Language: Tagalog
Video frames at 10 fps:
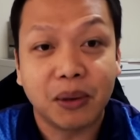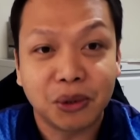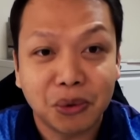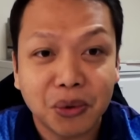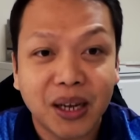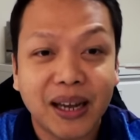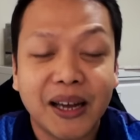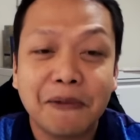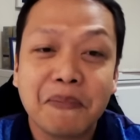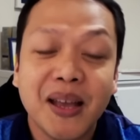
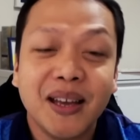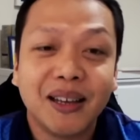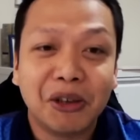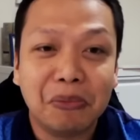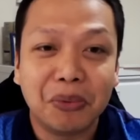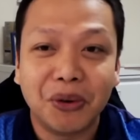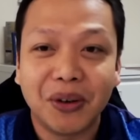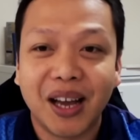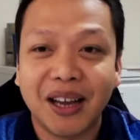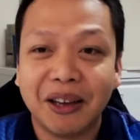basura, yung po,
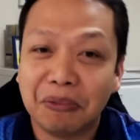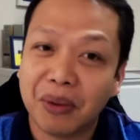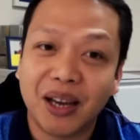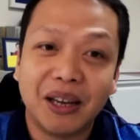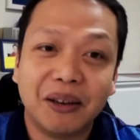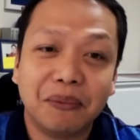uh, mga